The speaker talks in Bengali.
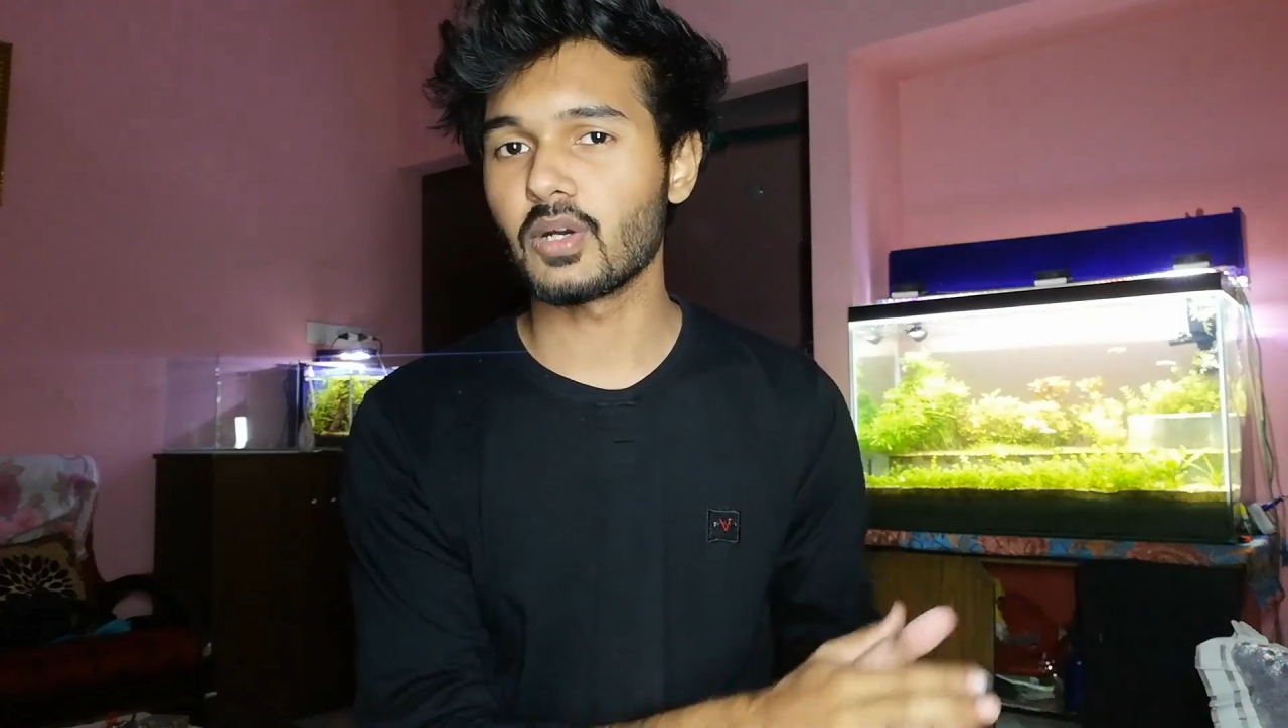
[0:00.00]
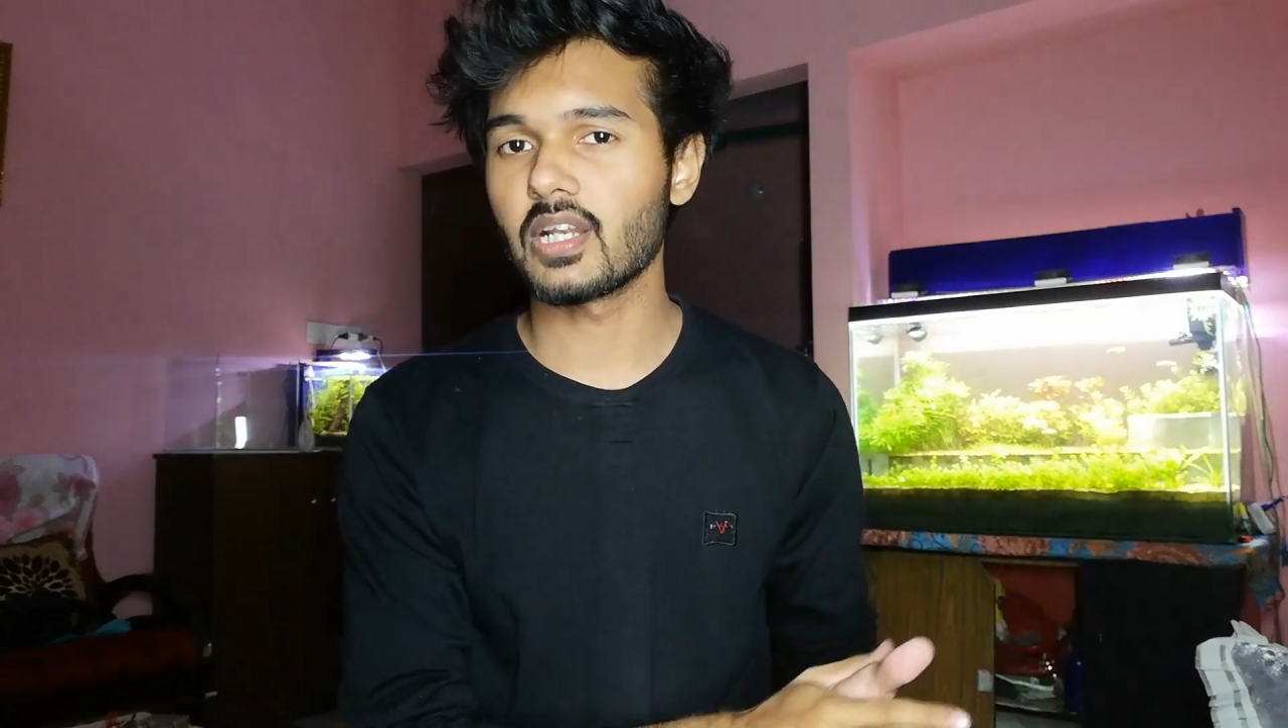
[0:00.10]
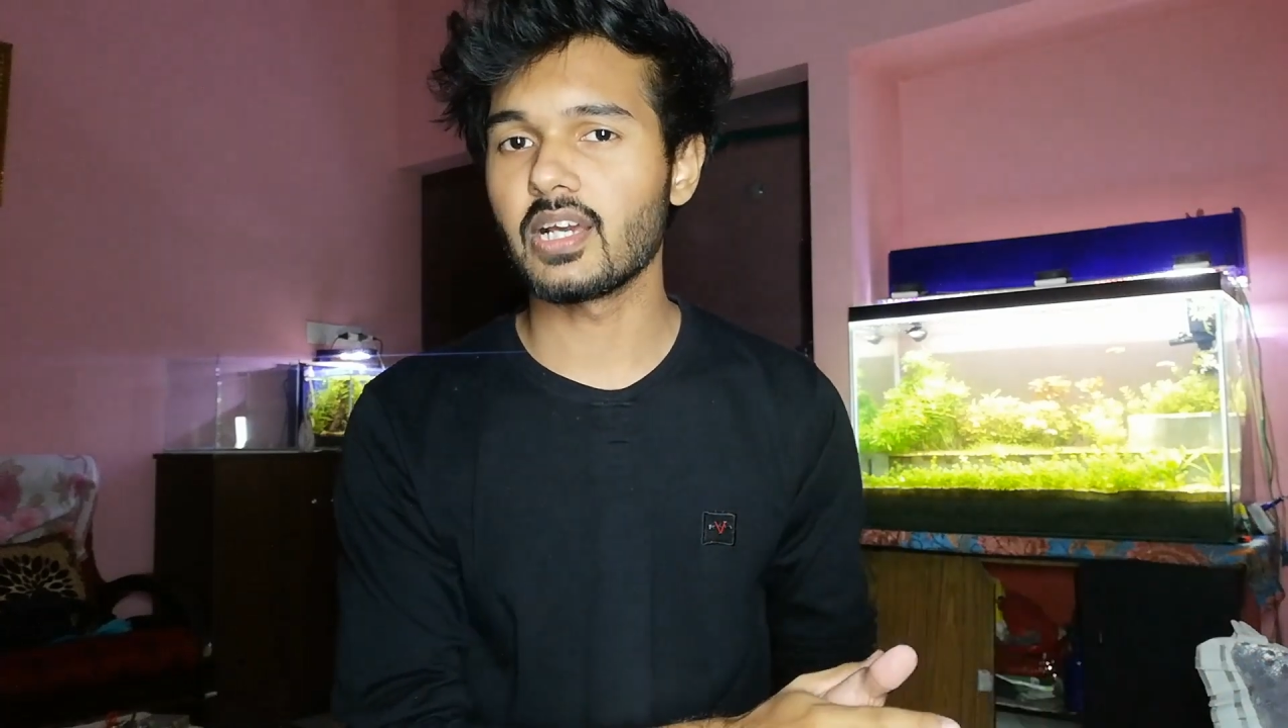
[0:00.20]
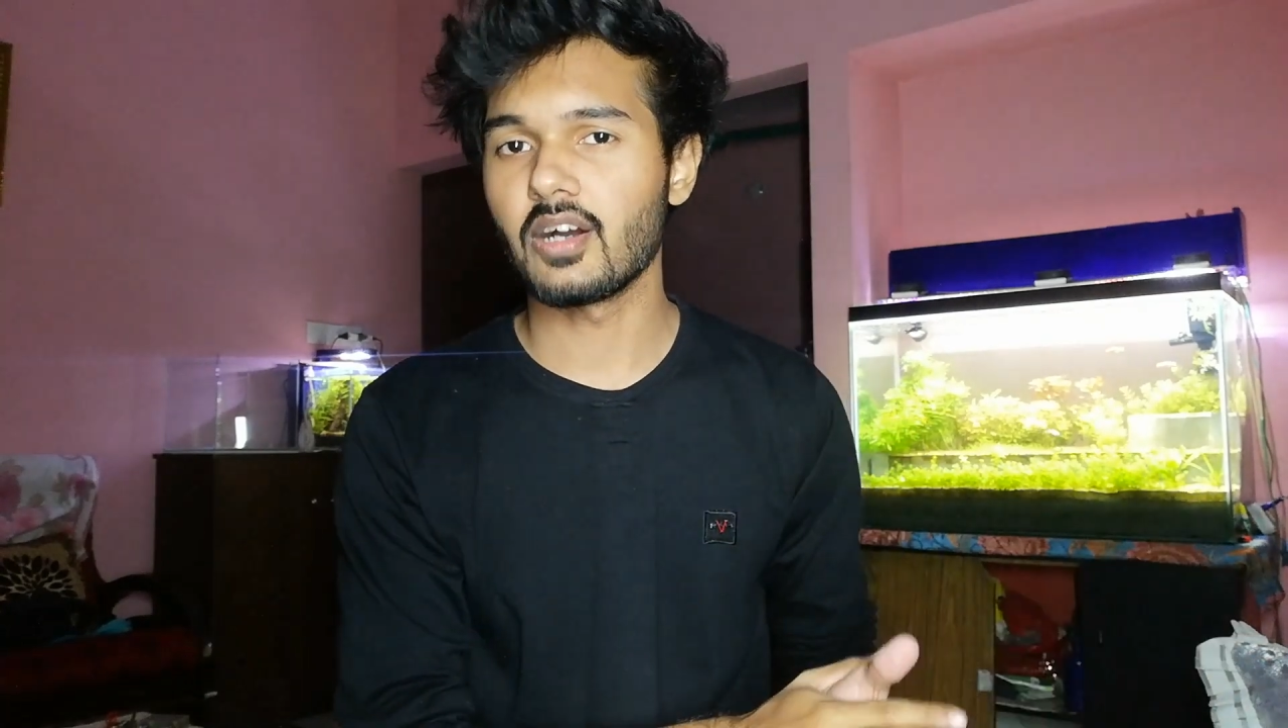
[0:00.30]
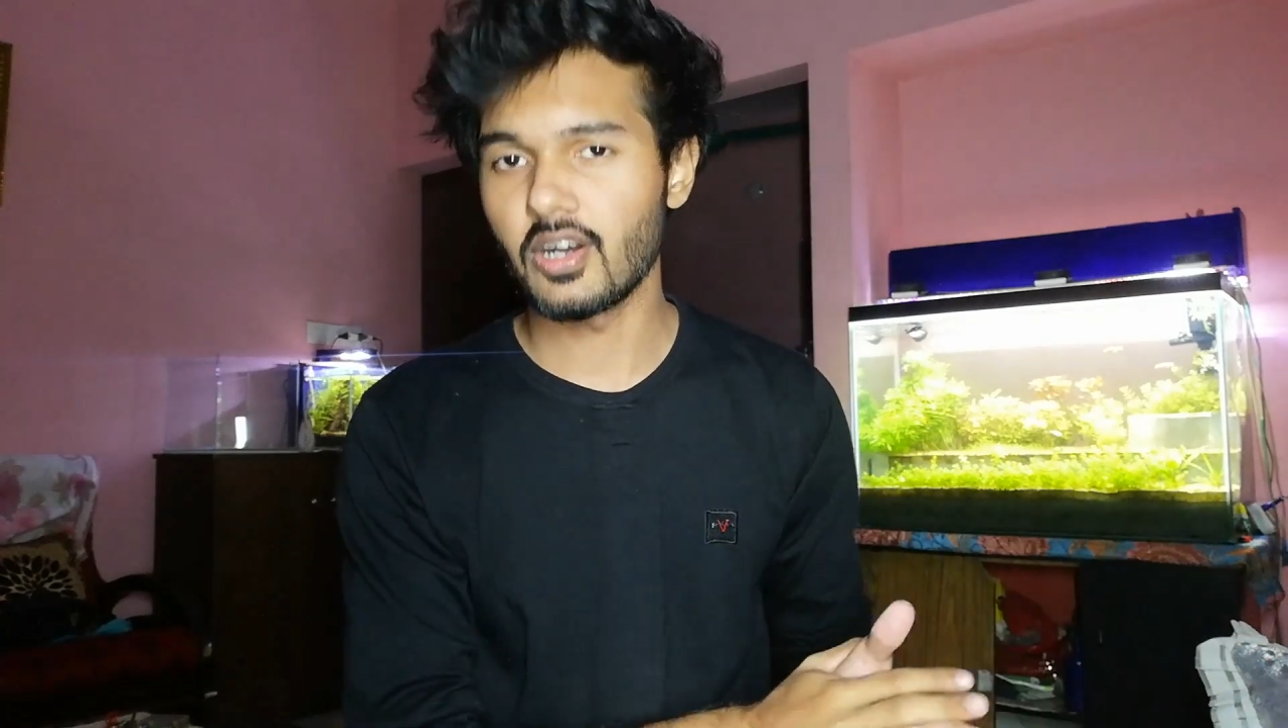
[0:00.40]

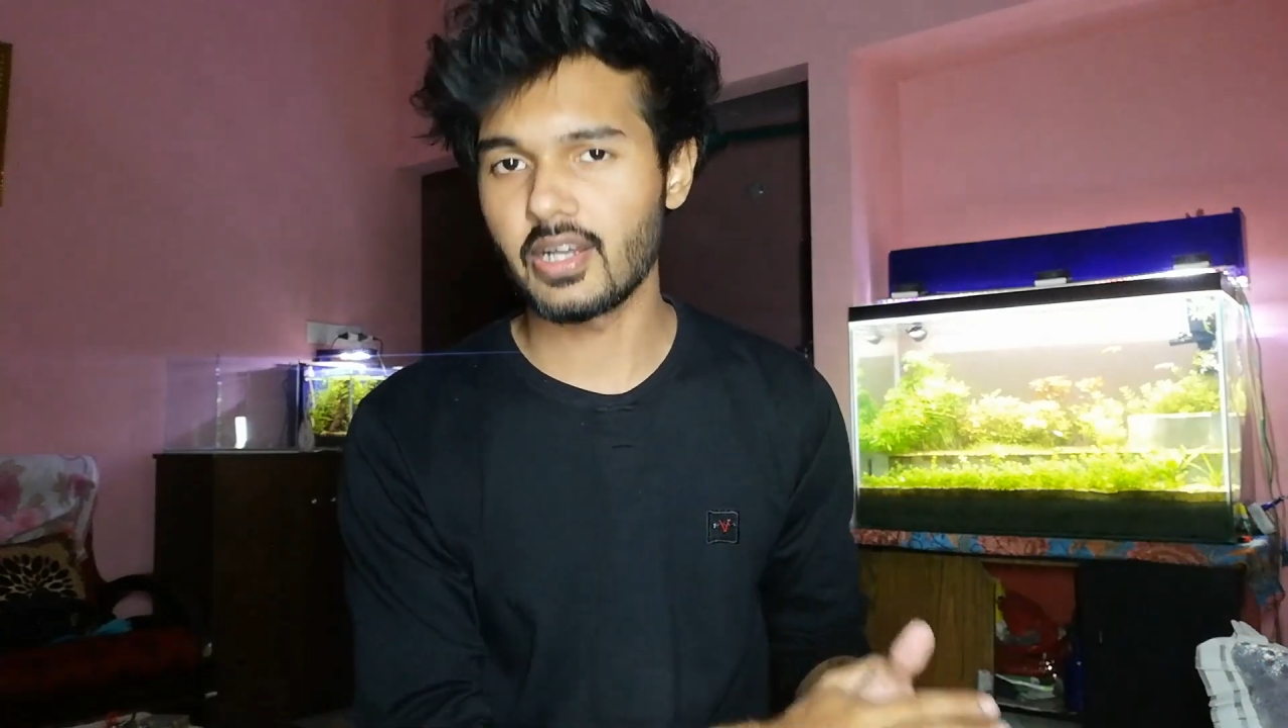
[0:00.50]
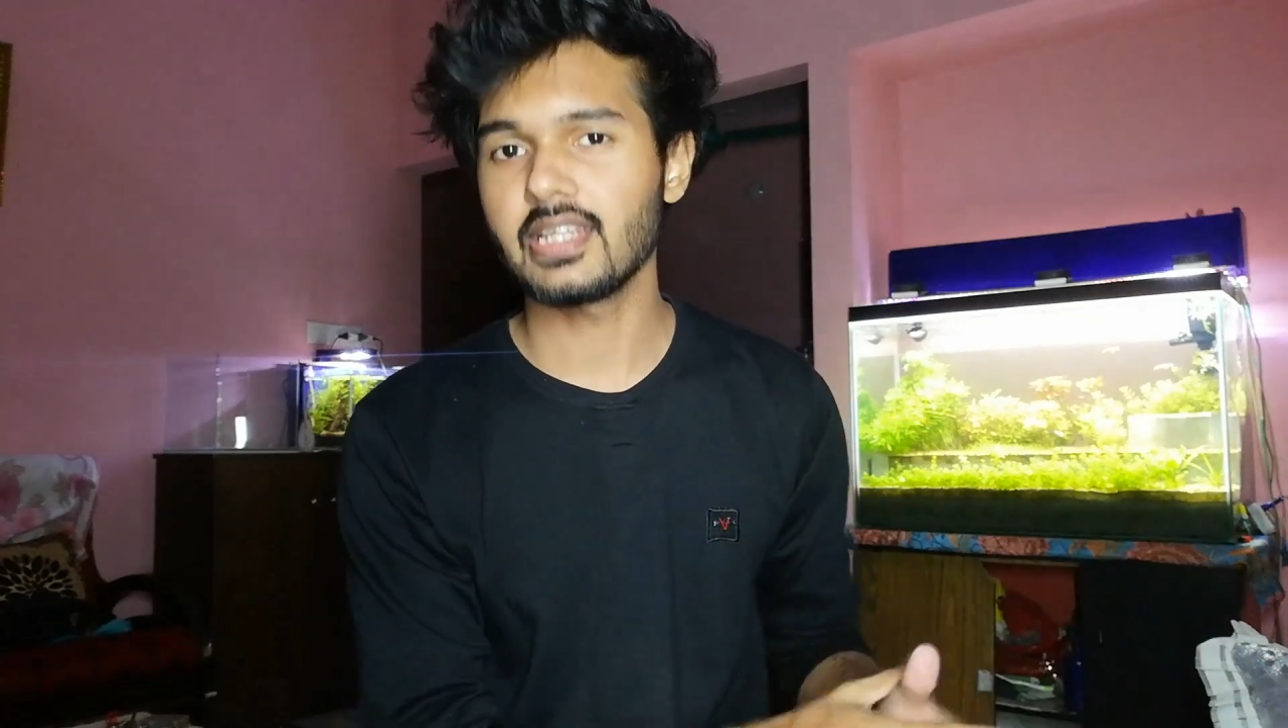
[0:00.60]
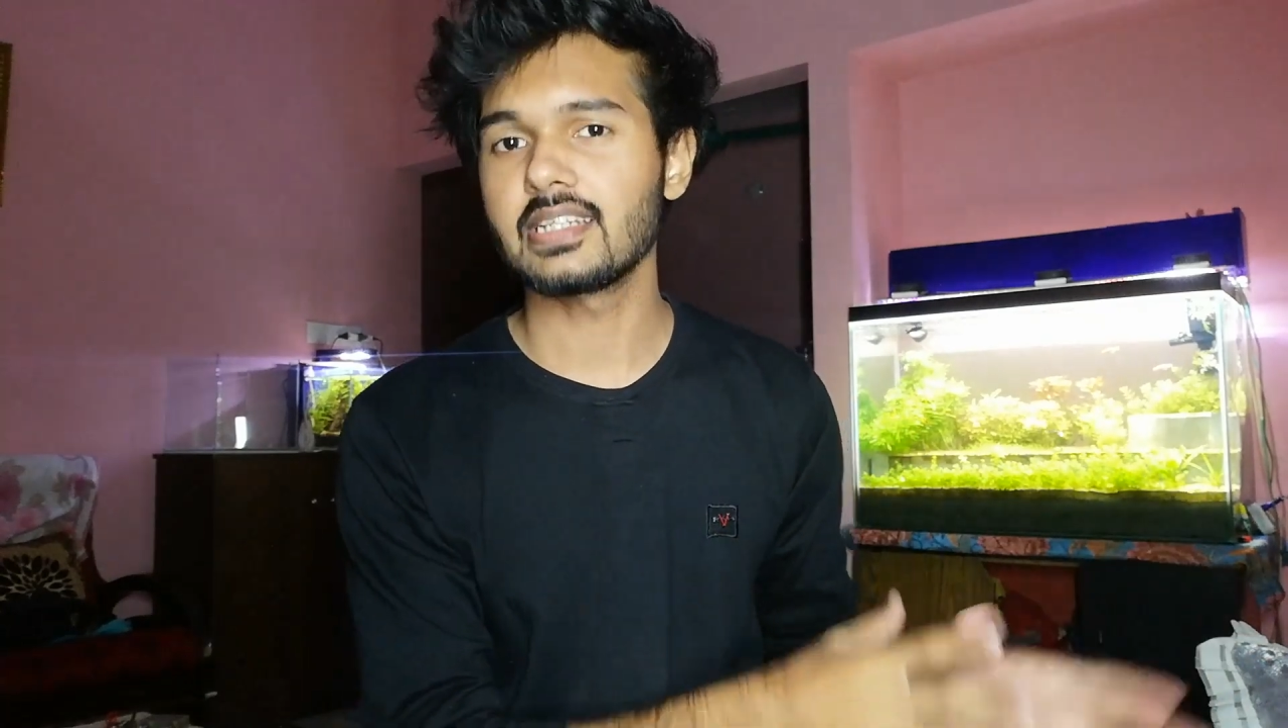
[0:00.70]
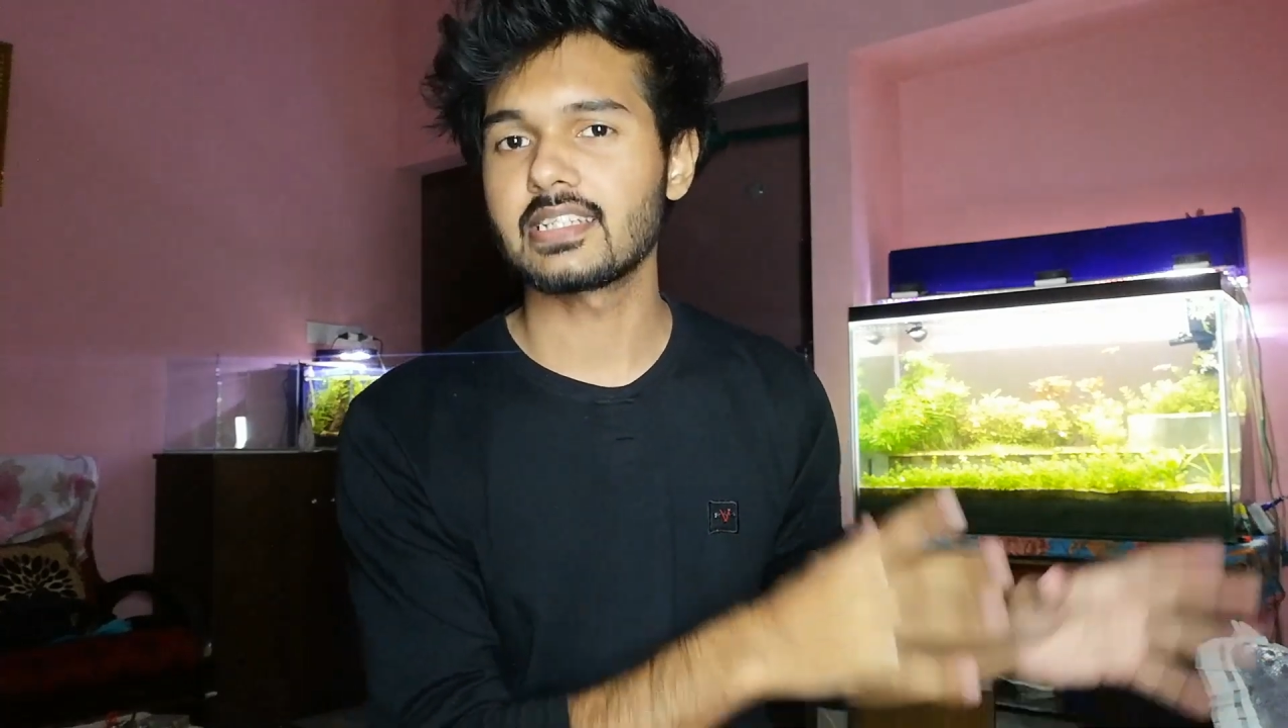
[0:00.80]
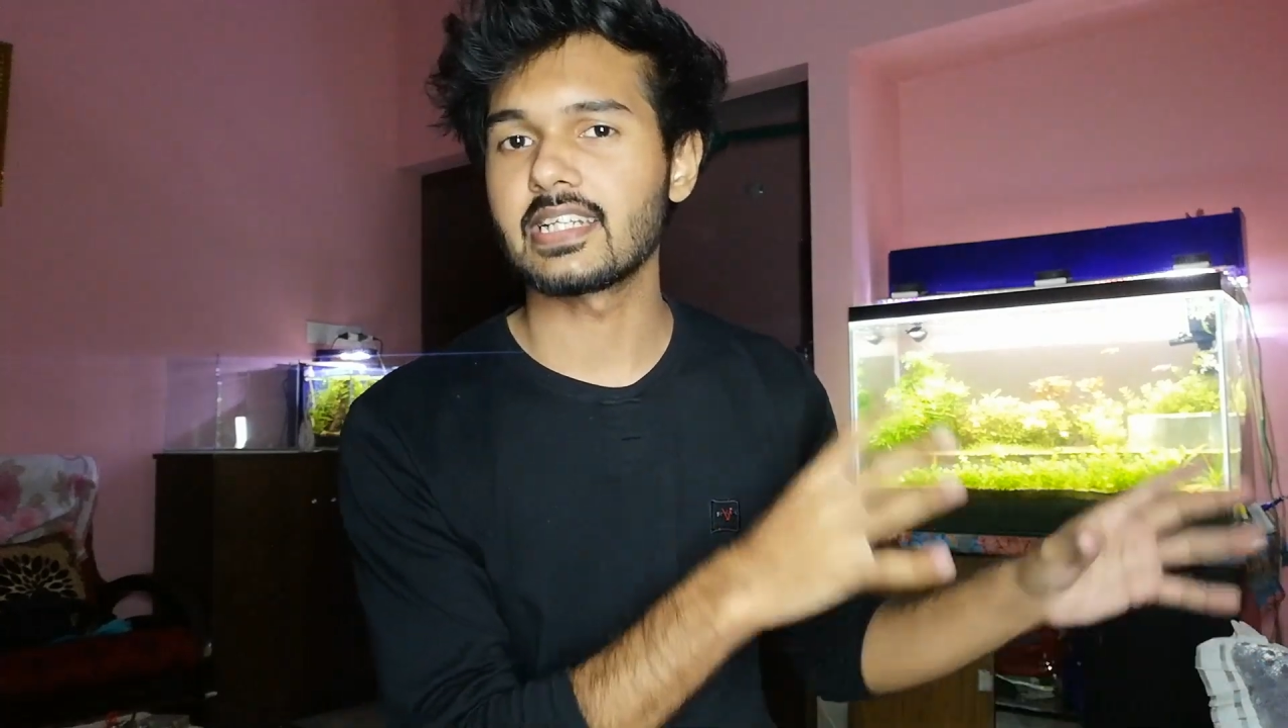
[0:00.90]
বলা হয়